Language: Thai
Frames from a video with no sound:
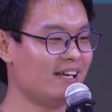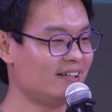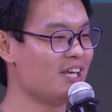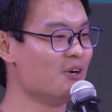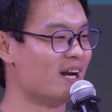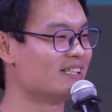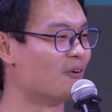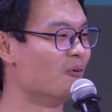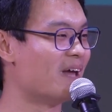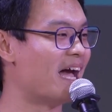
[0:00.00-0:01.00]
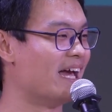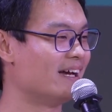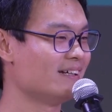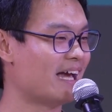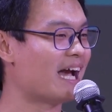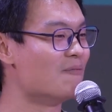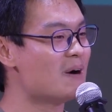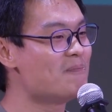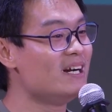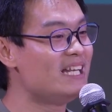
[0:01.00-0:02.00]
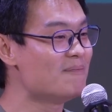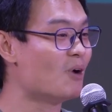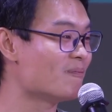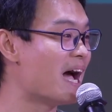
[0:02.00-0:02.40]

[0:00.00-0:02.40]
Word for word: ที่อยู่ในสังคมไทยอะไอ้คำว่าพื้นที่ปลอด